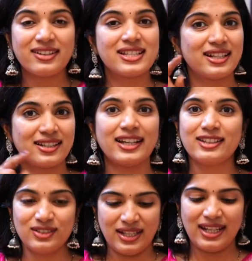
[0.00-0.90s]
రీసెంట్గా
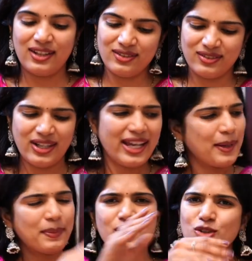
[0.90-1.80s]
ఇది కూడా నేను
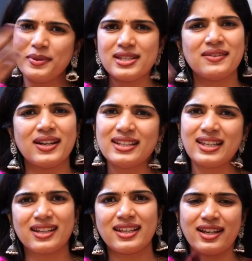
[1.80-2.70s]
ఇప్పుడు నేను చూపించేవాడిని
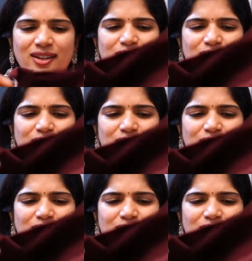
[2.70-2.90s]
తన దగ్గరే